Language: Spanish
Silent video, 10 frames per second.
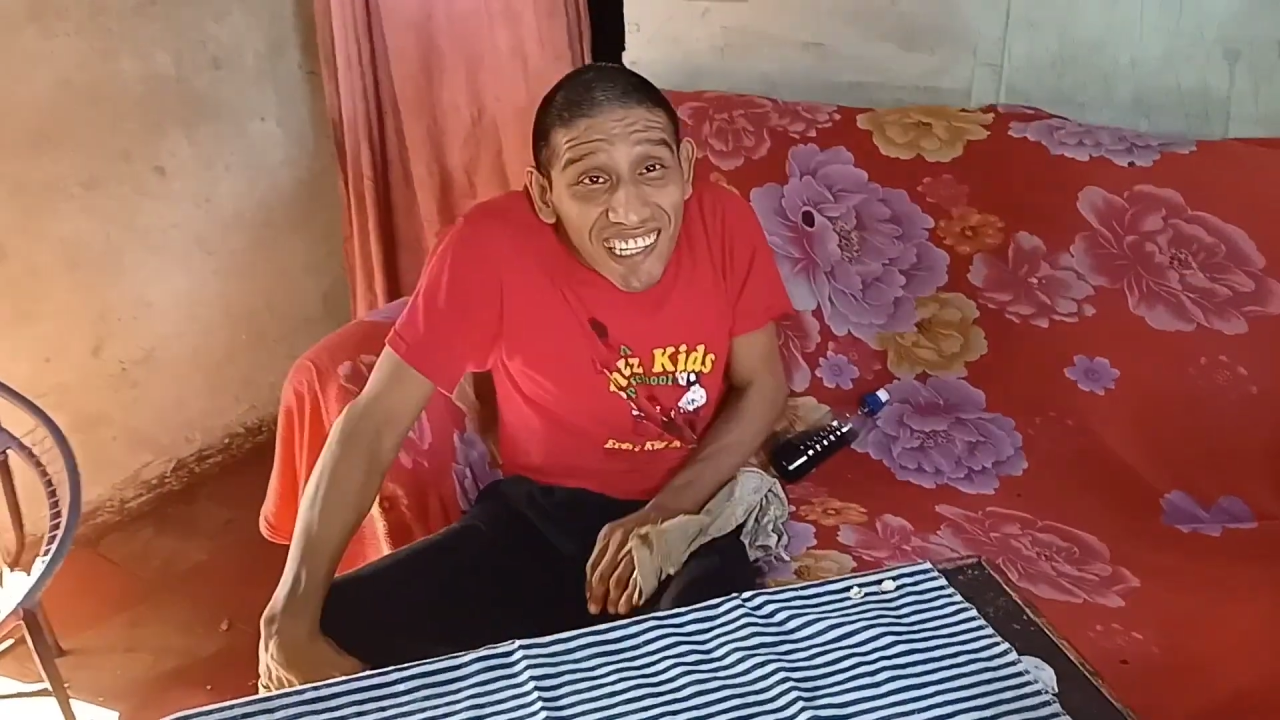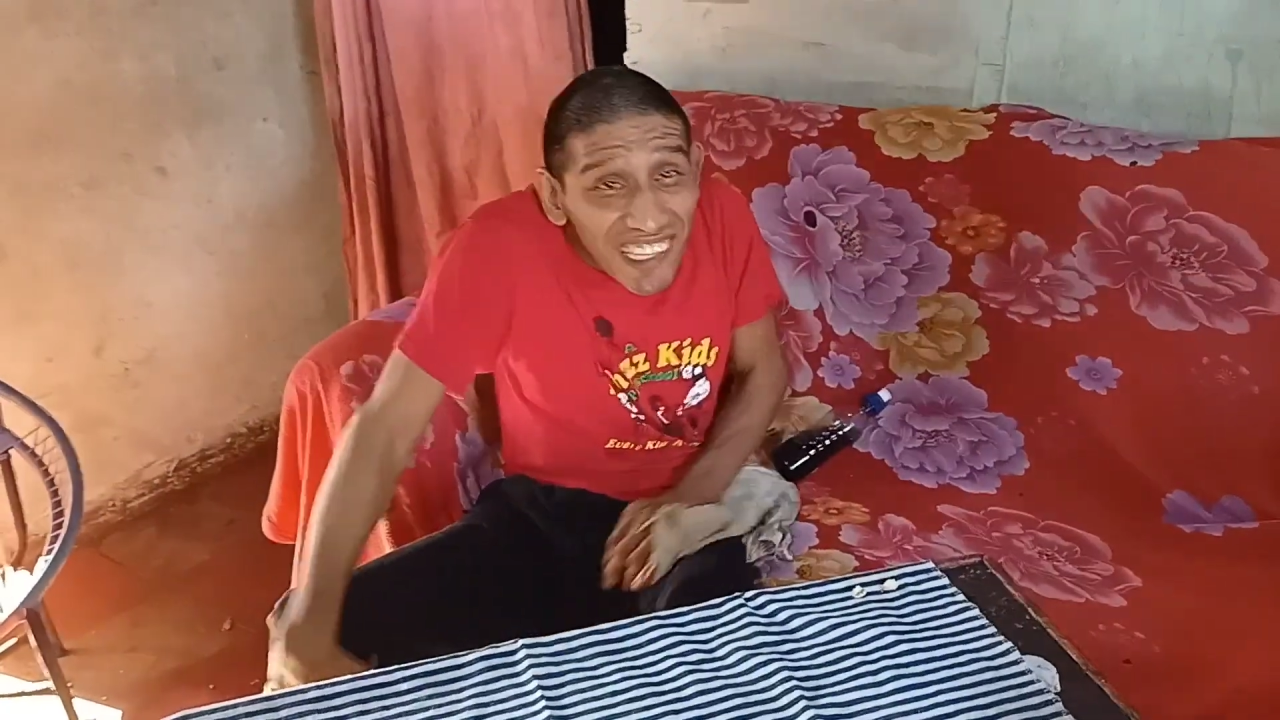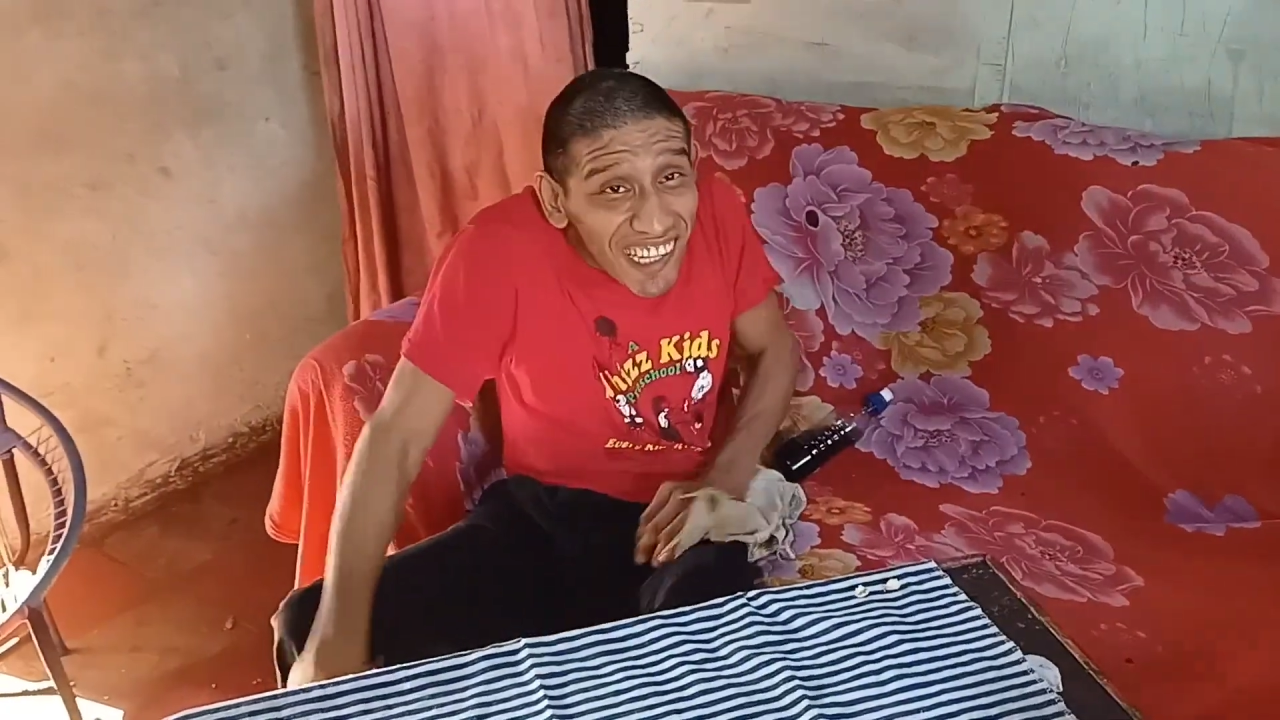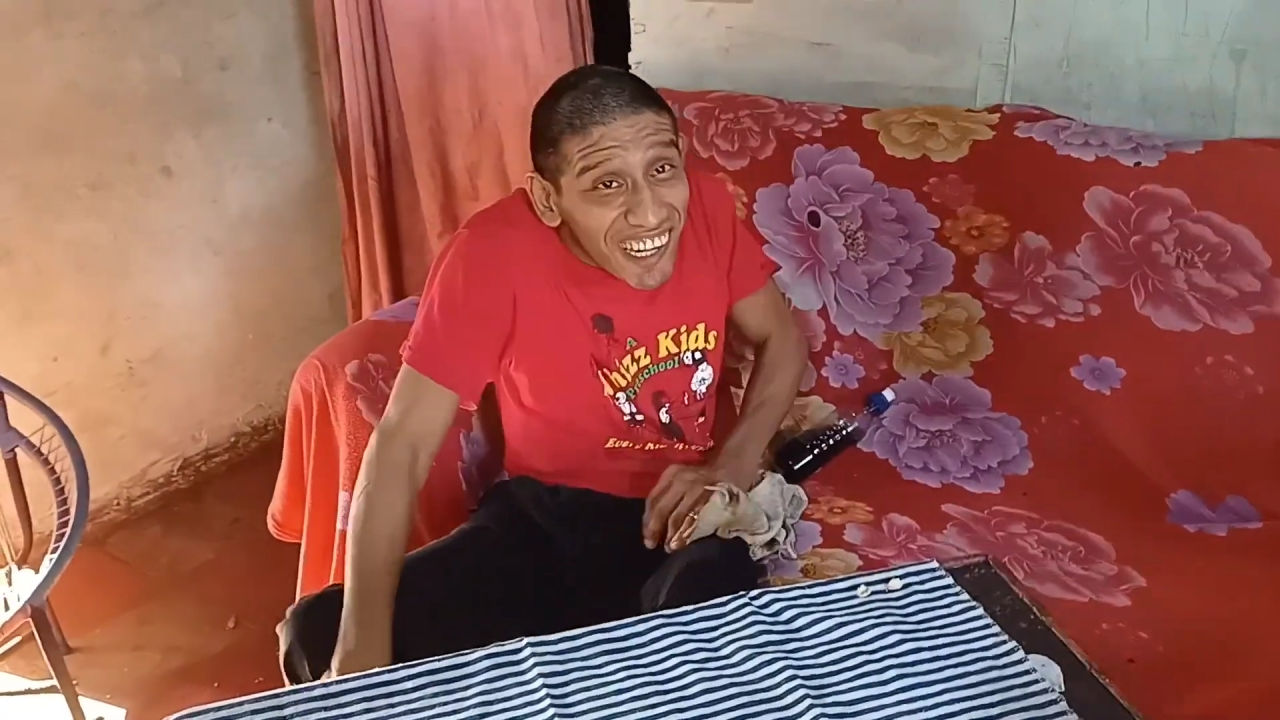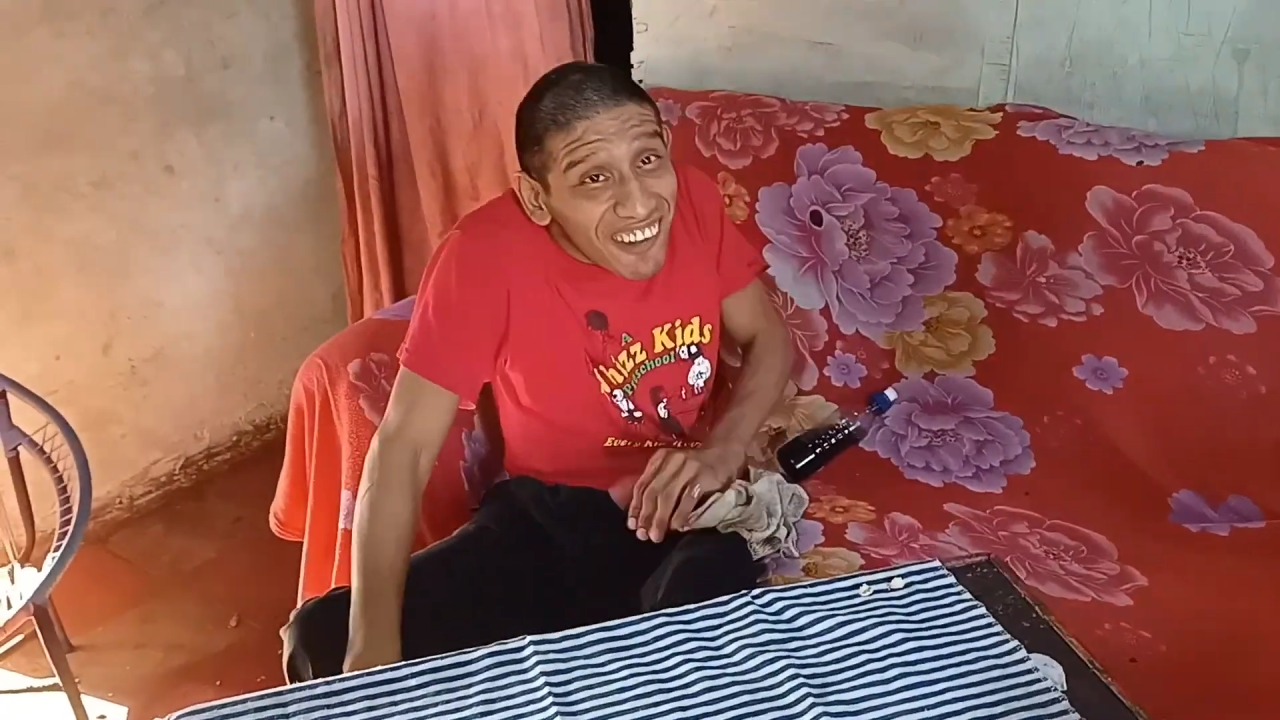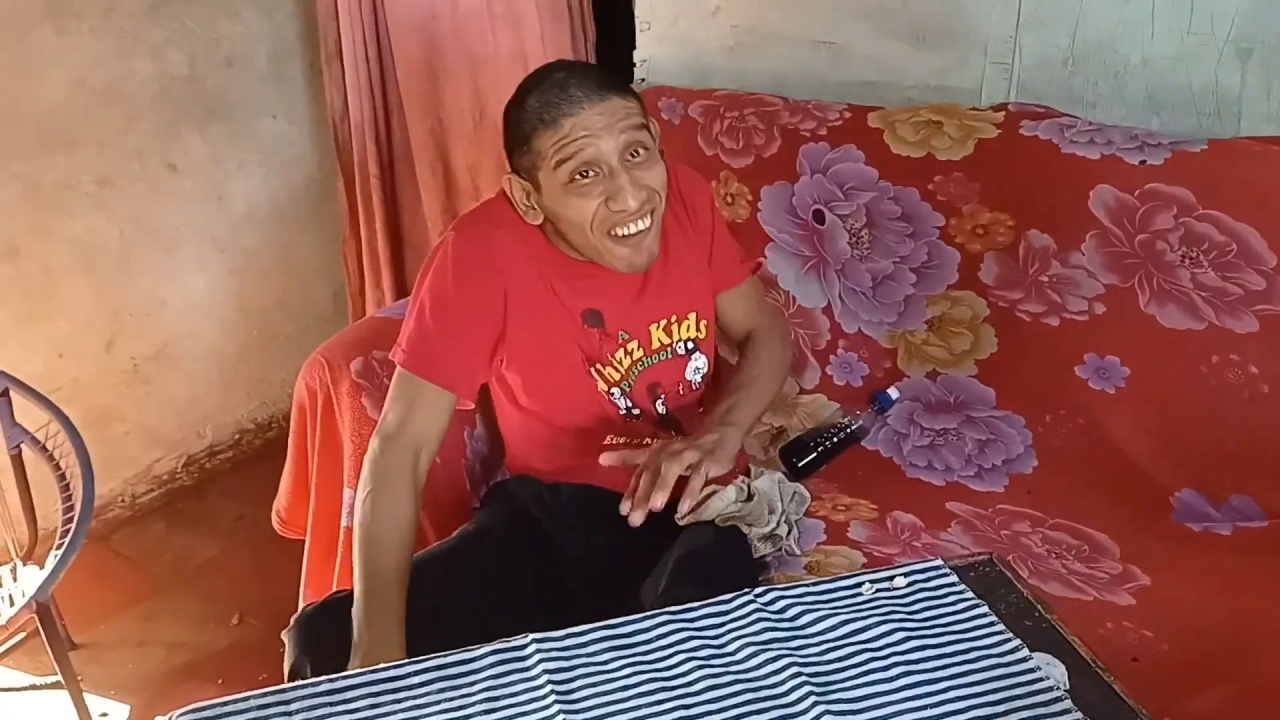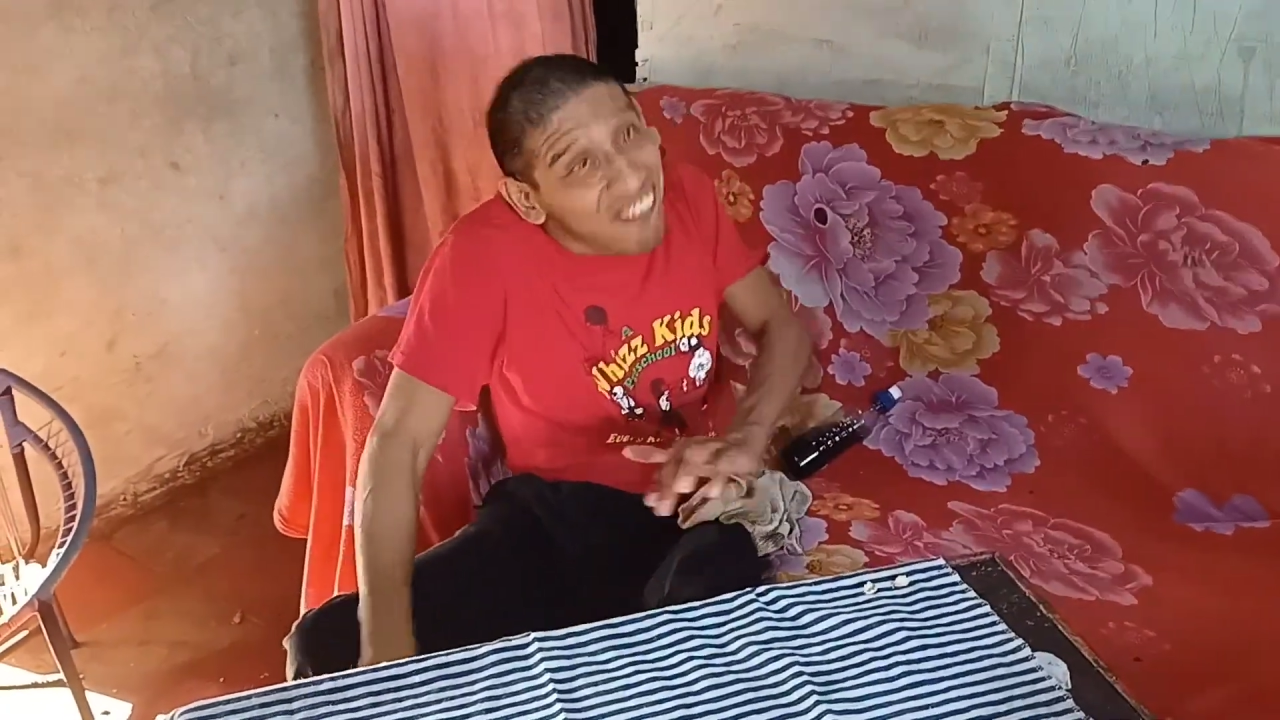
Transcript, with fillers: de pago,